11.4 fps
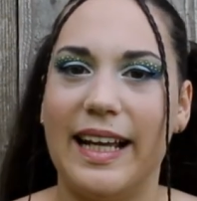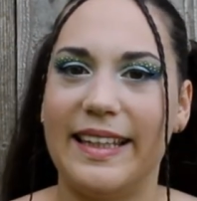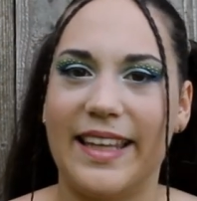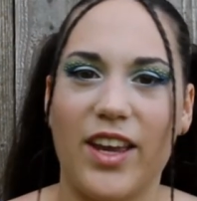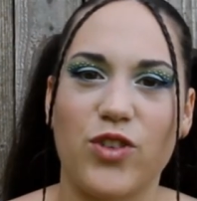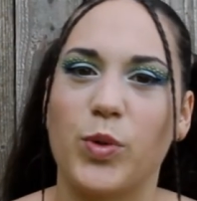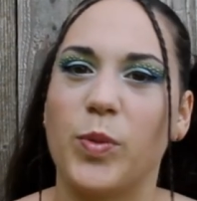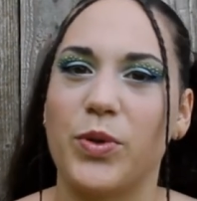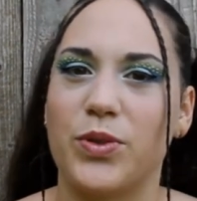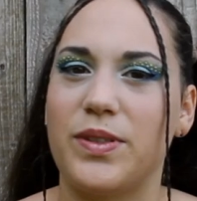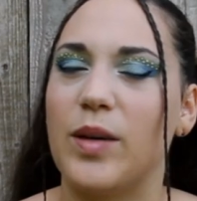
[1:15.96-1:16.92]
Et d'ailleurs je vous
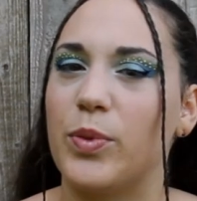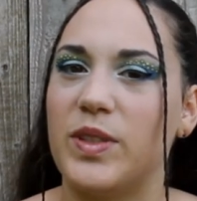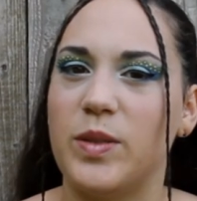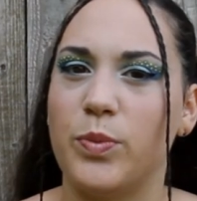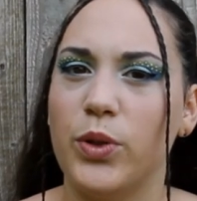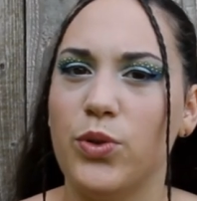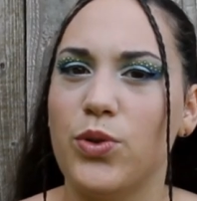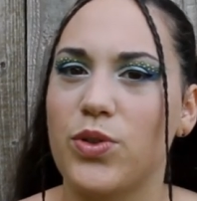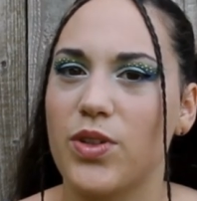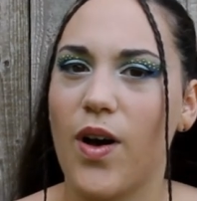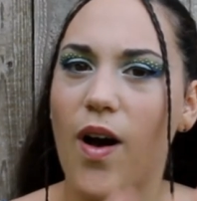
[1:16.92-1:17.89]
propose aussi un petit
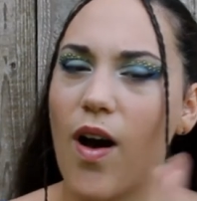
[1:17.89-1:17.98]
bonus